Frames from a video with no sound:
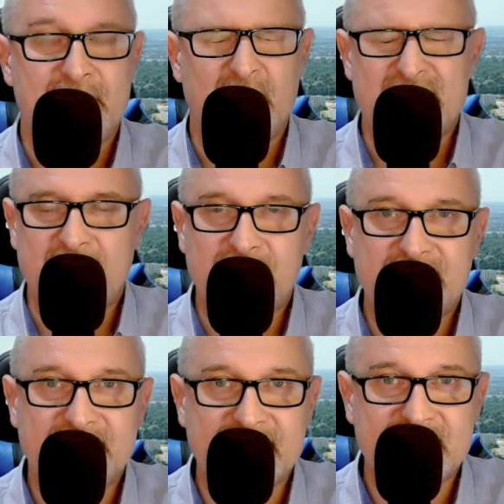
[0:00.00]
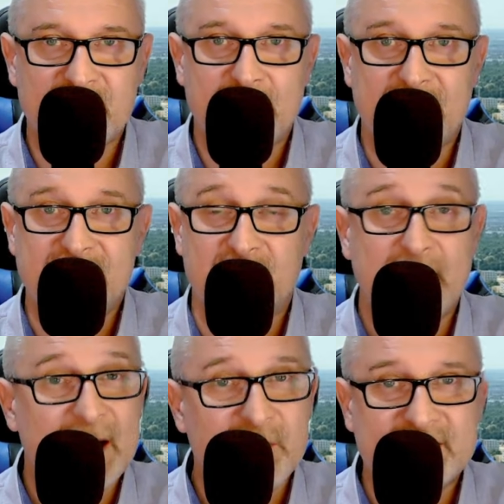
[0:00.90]
można być centroprawicą
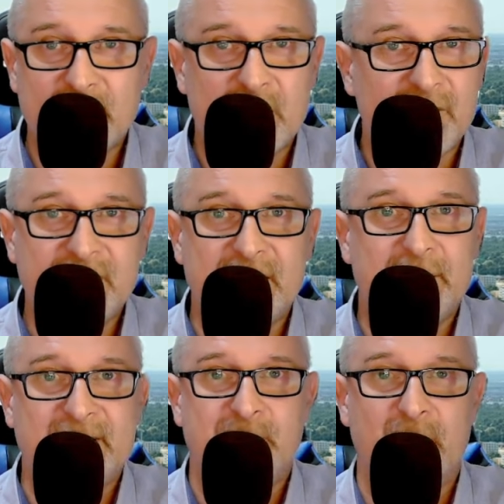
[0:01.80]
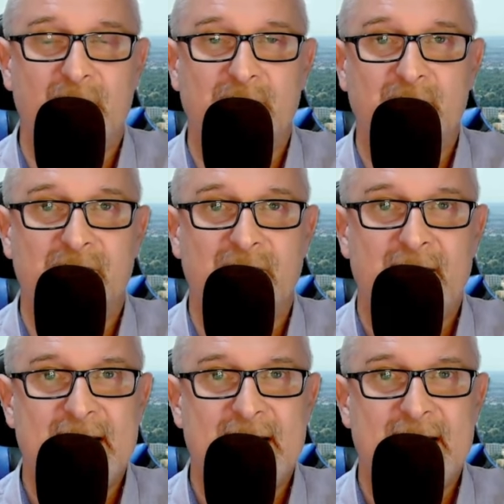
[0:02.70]
albo całkowicie bez poglądów.